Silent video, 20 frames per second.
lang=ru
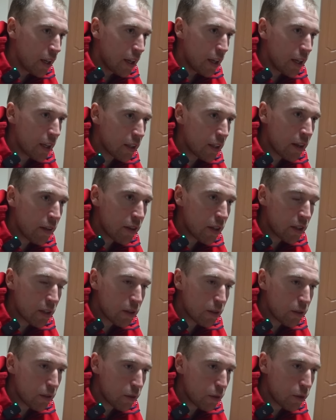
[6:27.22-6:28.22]
Это,
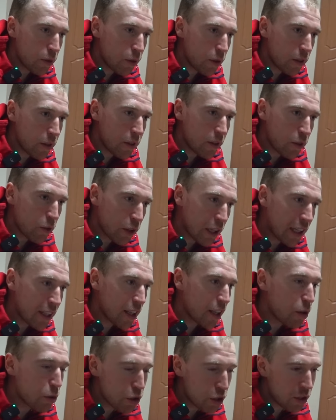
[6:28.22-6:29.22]
наверное, когда
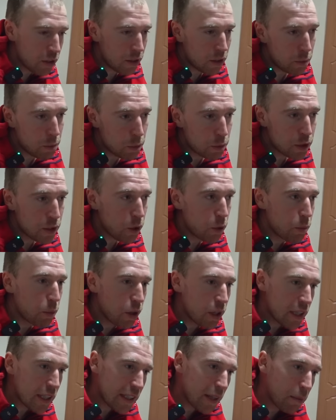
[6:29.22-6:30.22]
я уже как бы стал
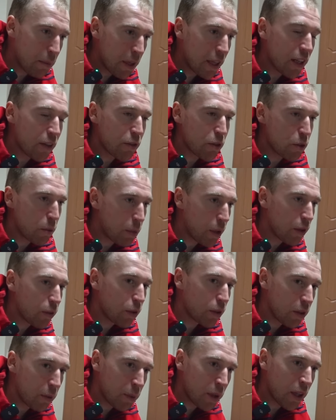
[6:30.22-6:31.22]
более стабильно выступать
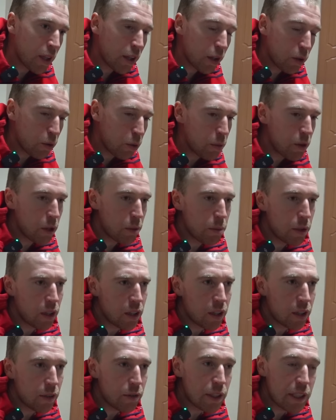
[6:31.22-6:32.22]
вот именно на Кубках мира,
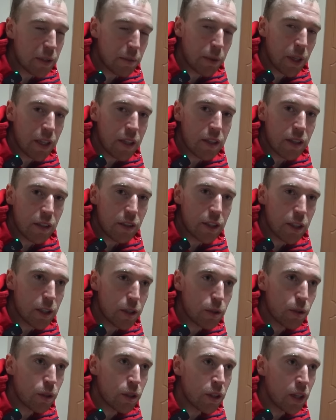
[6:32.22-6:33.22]
это 18
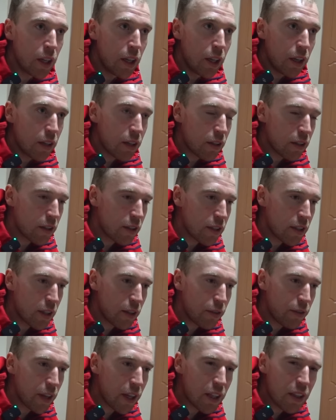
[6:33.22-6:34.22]
сезон э,
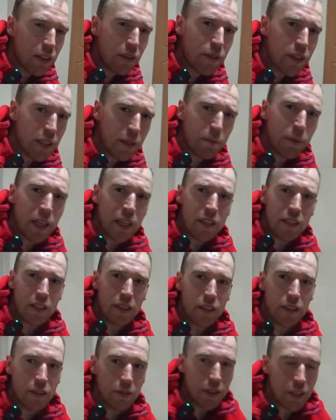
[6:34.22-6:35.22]
Зиефельда,
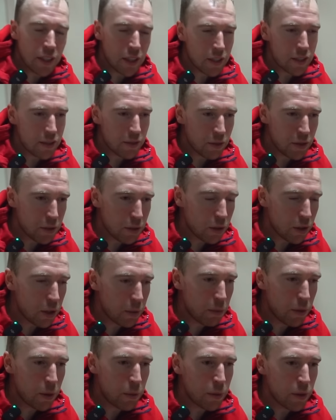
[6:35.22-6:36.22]
18-19, насколько я
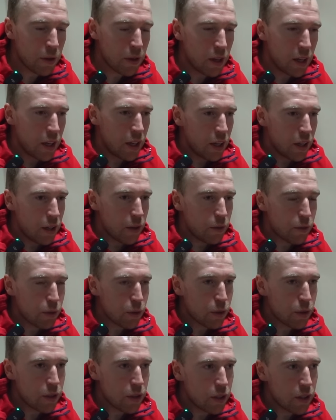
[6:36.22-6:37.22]
помню.
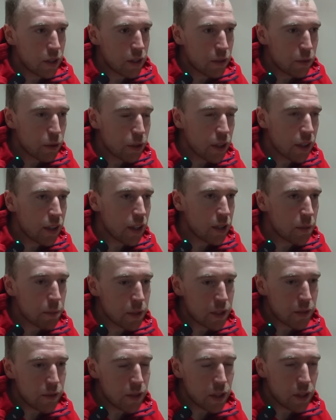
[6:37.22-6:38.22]
Вот, и вот эта
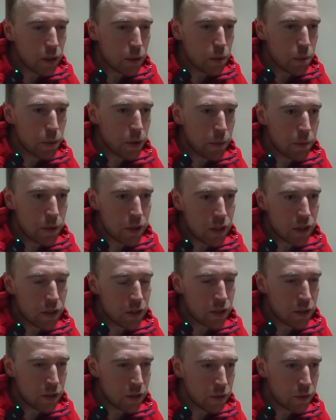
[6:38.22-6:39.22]
атмосфера Кубка
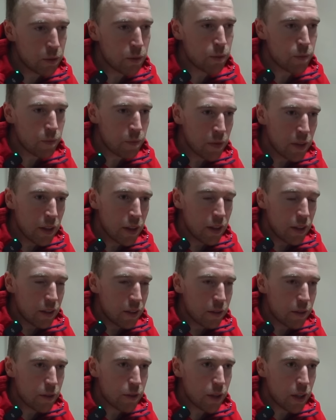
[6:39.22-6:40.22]
мира, ну,
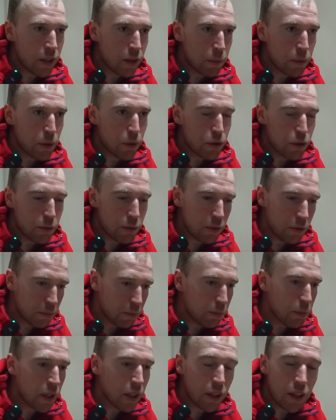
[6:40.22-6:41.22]
э, она мне очень
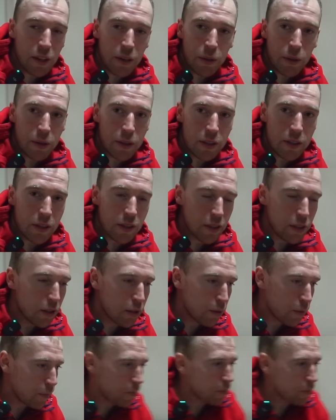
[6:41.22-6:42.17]
понравилась. И...